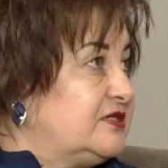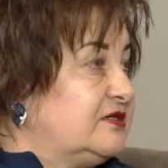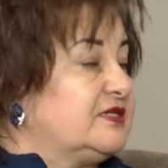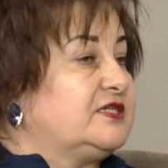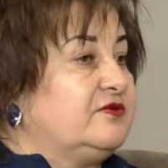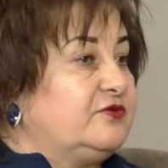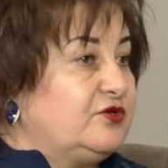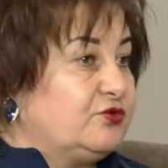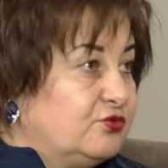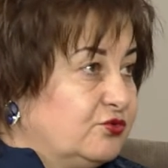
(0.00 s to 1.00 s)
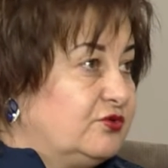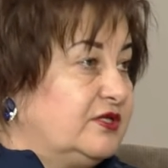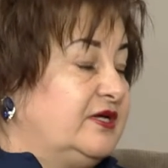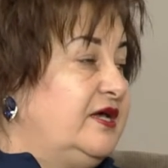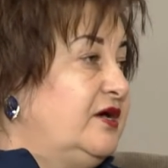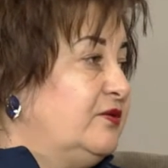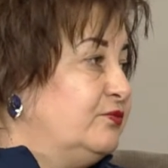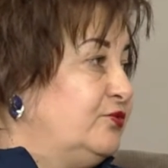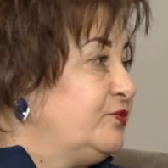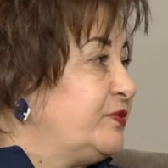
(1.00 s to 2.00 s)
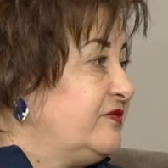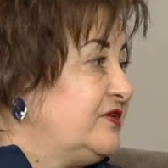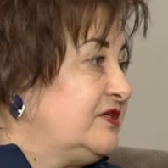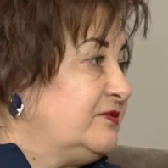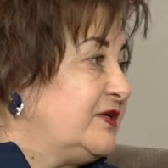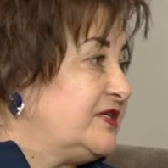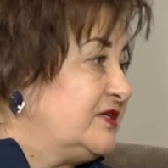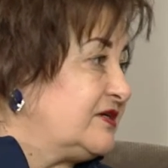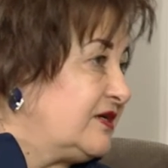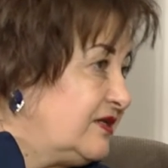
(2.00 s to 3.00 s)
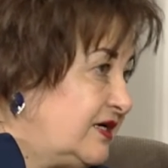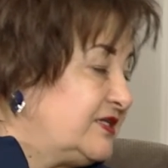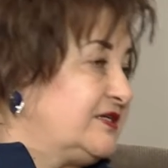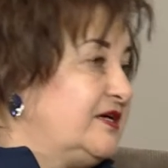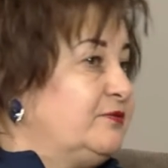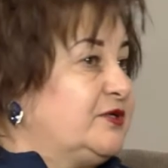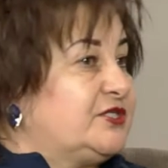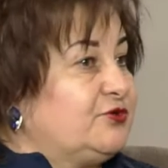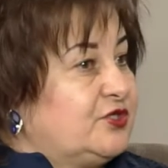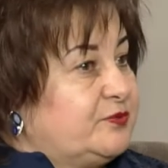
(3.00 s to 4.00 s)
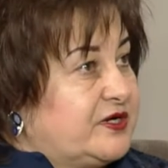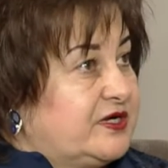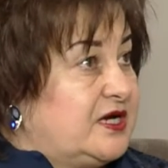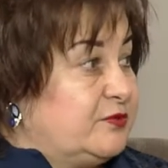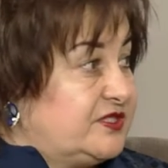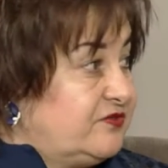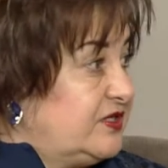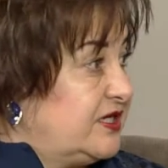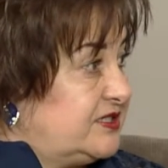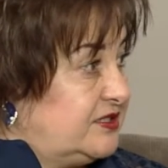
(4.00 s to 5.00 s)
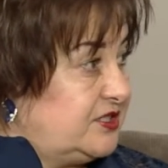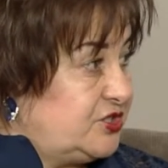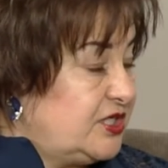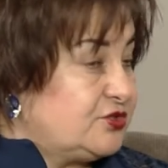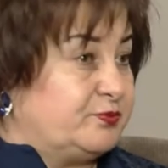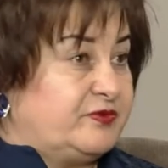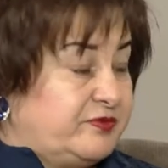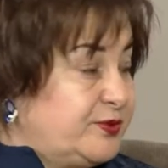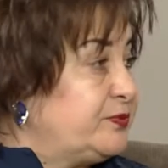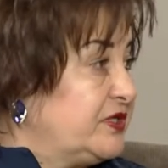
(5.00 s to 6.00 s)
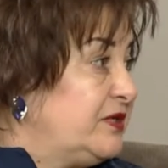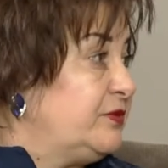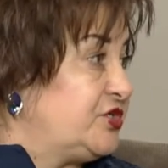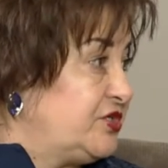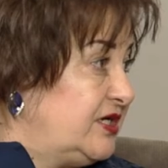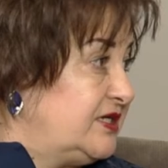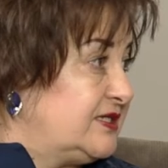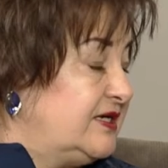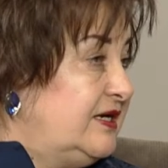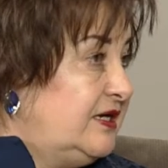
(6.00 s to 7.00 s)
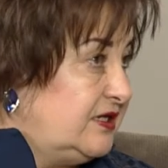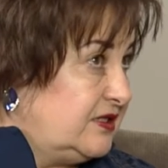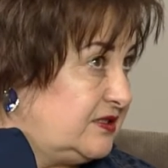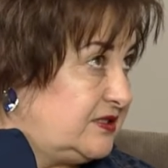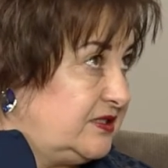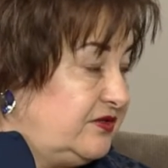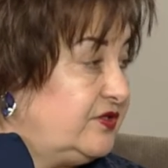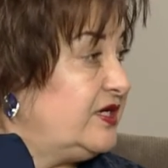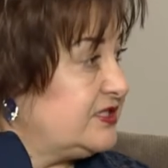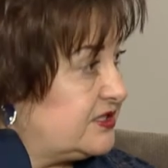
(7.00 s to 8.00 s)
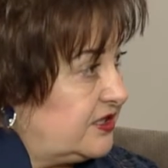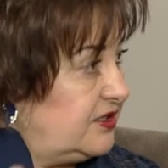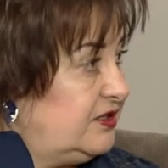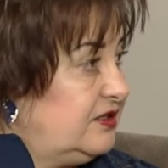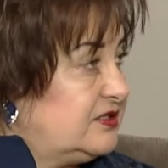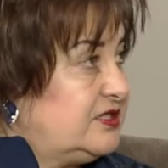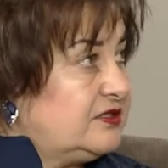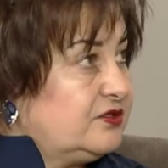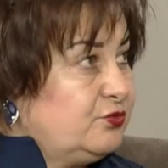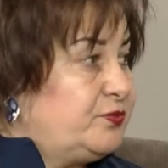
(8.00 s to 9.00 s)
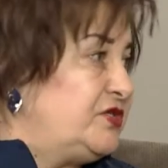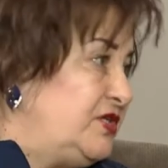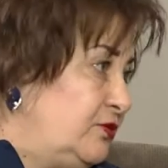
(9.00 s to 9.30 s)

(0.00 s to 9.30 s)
ростовые куклы, будут проведены мастер-классы, анимационные программы с 12 до часу. Вообще программа начинается э, с 12 и где-то до 5,